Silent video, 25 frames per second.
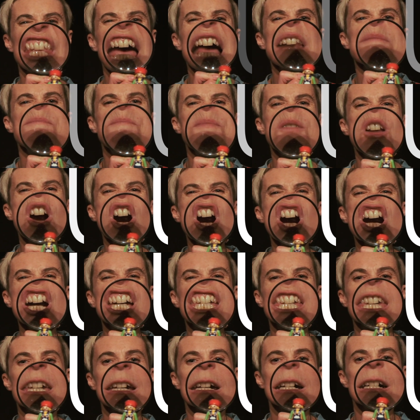
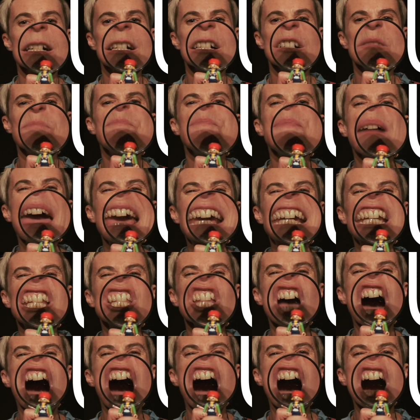Calplouc,
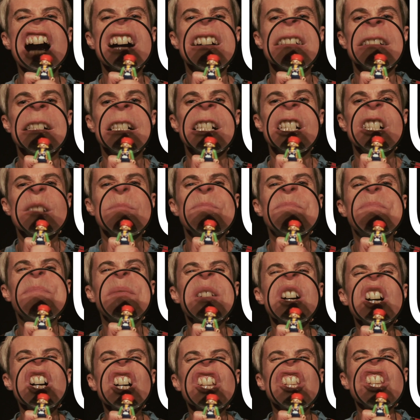techno,
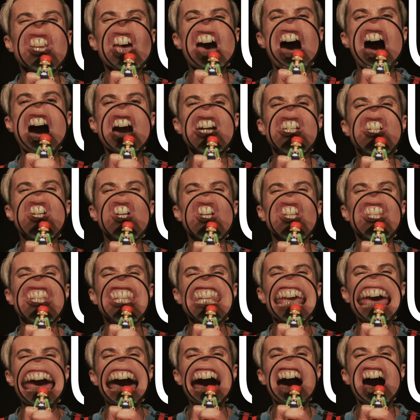Bouzeux,
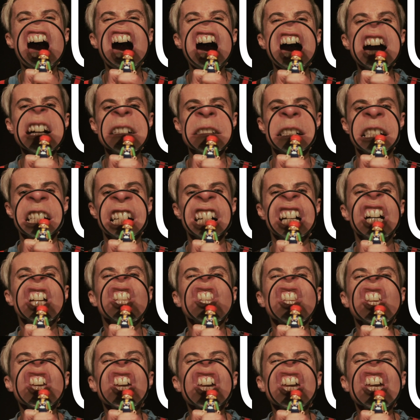Cutéreux,
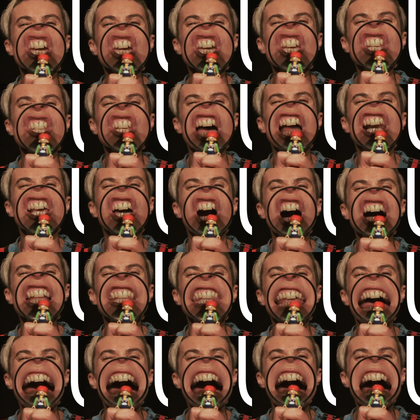Dis sans le
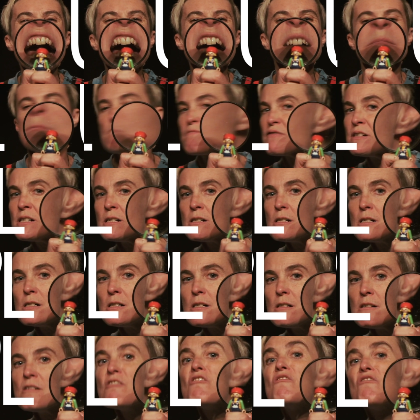crottin.
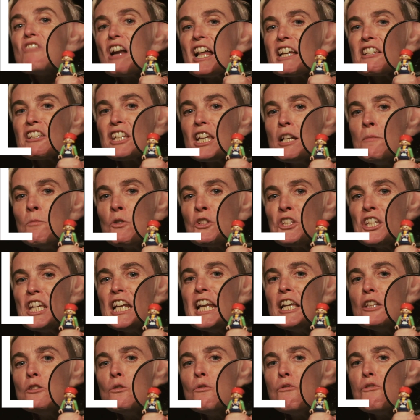Voilà ce qu'ils m'ont dit
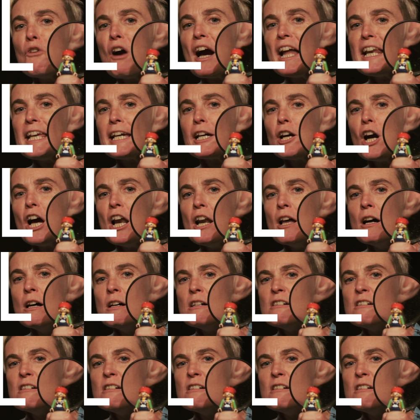les nouveaux à l'école.